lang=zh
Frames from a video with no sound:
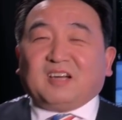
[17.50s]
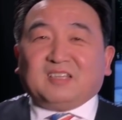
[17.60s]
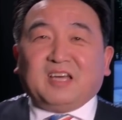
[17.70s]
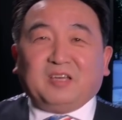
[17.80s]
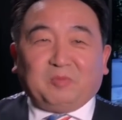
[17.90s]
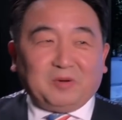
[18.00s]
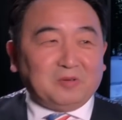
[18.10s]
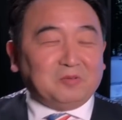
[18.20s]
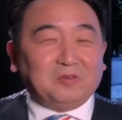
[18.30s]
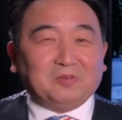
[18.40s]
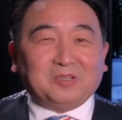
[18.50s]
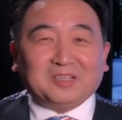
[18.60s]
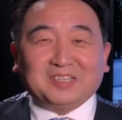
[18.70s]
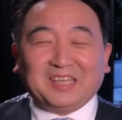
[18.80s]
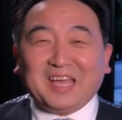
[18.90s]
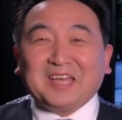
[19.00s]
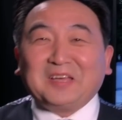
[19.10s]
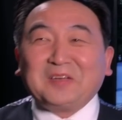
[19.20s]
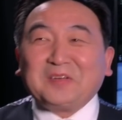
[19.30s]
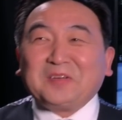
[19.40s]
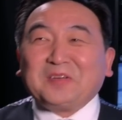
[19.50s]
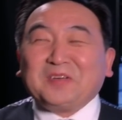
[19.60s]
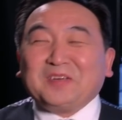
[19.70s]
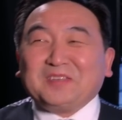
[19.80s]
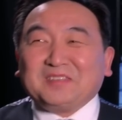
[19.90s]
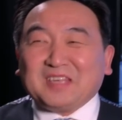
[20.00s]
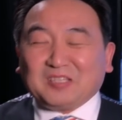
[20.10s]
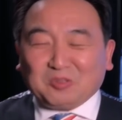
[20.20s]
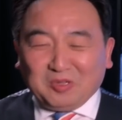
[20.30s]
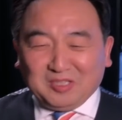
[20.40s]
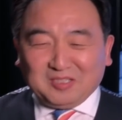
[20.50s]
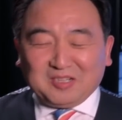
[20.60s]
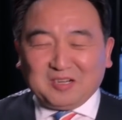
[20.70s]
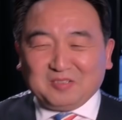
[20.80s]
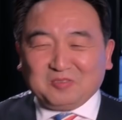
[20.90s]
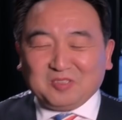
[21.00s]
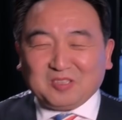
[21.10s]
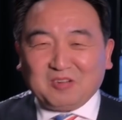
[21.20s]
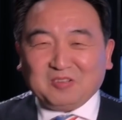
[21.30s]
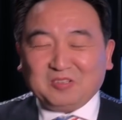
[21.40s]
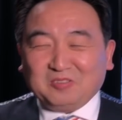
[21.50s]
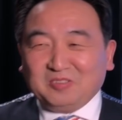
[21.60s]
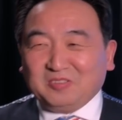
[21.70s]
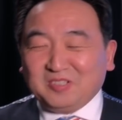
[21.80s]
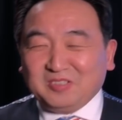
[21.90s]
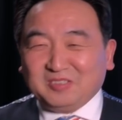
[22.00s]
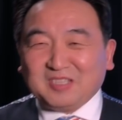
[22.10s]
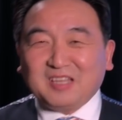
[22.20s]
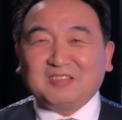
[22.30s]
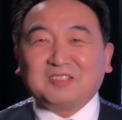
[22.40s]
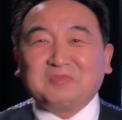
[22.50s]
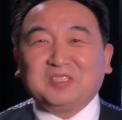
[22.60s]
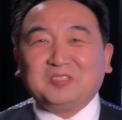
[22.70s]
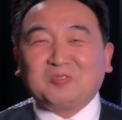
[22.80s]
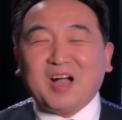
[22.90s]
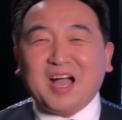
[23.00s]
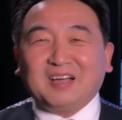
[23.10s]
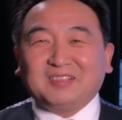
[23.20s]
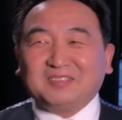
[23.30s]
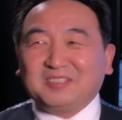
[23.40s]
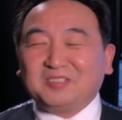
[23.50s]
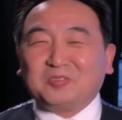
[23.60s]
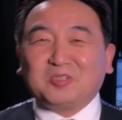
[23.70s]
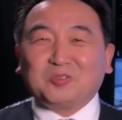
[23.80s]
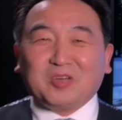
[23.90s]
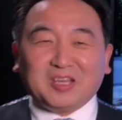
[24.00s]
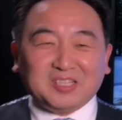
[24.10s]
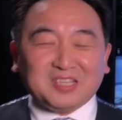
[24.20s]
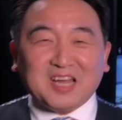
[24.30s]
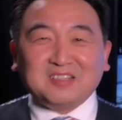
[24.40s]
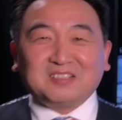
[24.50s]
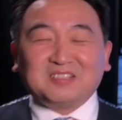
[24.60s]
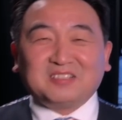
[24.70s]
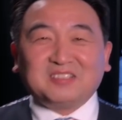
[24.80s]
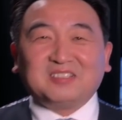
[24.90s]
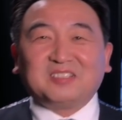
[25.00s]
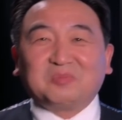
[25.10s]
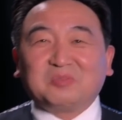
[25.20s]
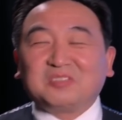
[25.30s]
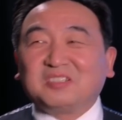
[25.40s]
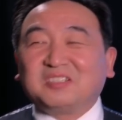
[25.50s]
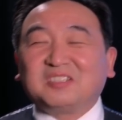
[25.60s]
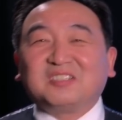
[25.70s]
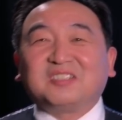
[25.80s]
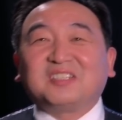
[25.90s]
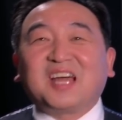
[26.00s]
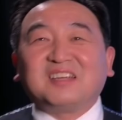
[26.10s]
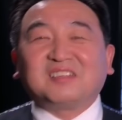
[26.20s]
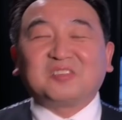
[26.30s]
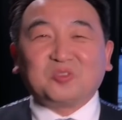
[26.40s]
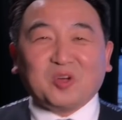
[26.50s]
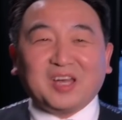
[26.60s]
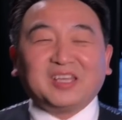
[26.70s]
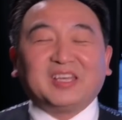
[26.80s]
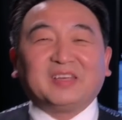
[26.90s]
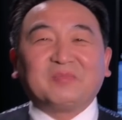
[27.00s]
刚才有朋友留了个言，在推特上说：“涛哥有有人看到这么一句话，人说权力产生了知识，不是知识产生了权力，